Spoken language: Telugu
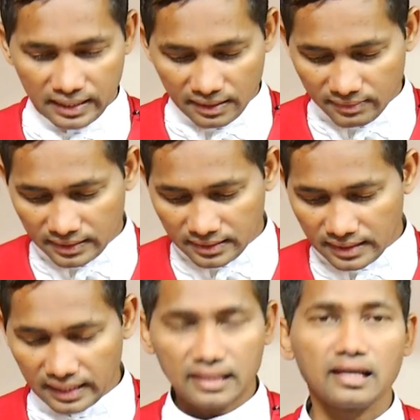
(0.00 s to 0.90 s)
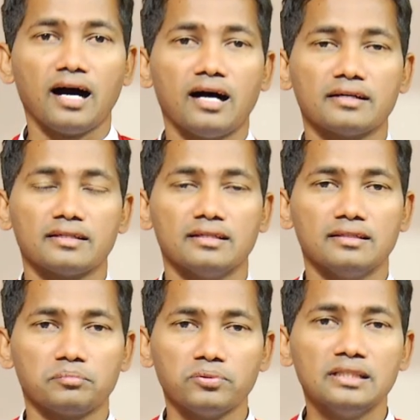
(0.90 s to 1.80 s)
చక్రవర్తి దగ్గర
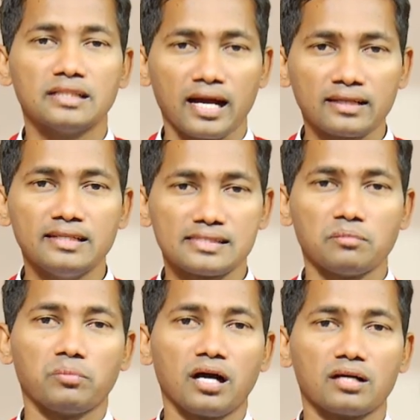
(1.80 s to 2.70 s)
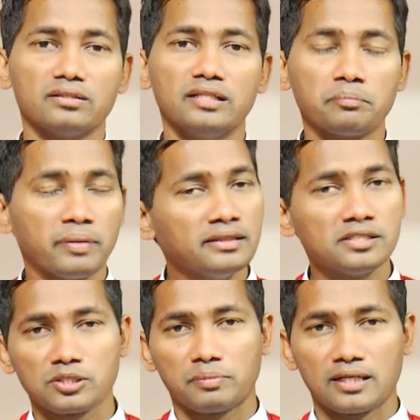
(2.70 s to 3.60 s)
పునీత ఆగ్నేశమ్మ గారు
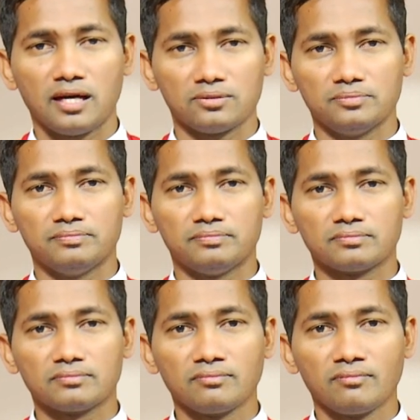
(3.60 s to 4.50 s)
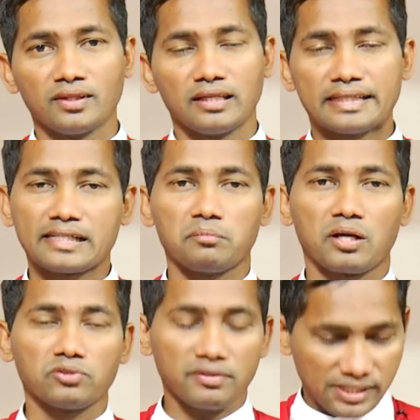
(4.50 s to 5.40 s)
నిర్బంధించబడ్డారు ఇక్కడ
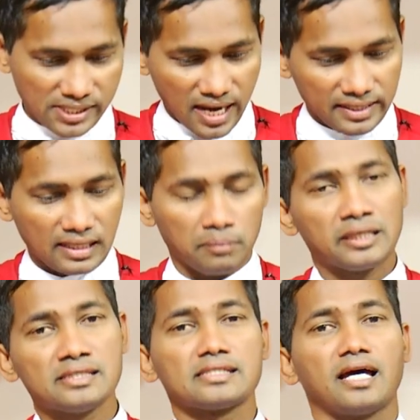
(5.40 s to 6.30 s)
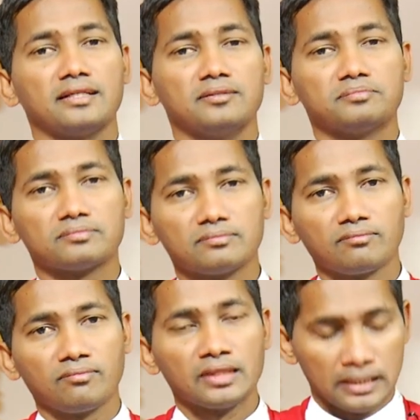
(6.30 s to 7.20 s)
మనం ఒక విషయాన్ని గమనించాలి
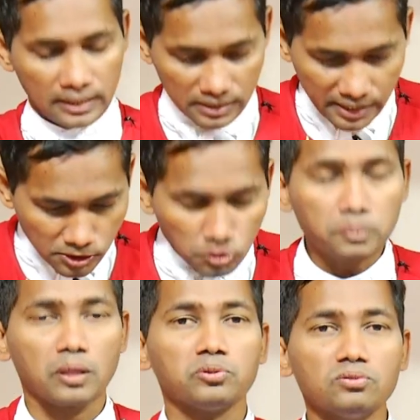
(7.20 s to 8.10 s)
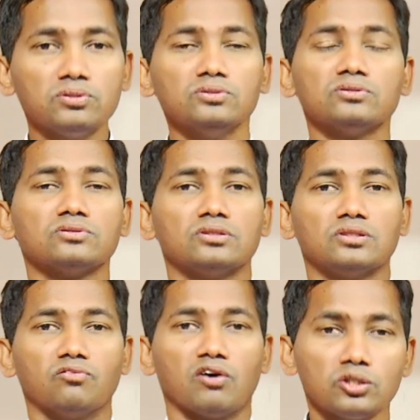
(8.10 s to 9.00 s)
క్రీస్తు ప్రభువును
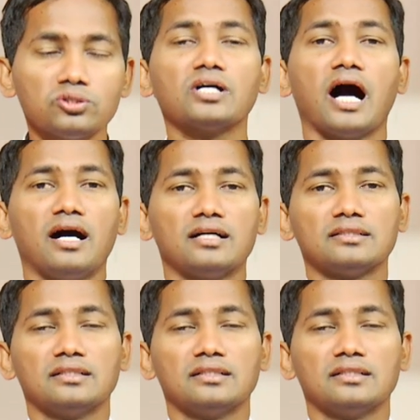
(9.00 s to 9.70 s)
వరుడుగా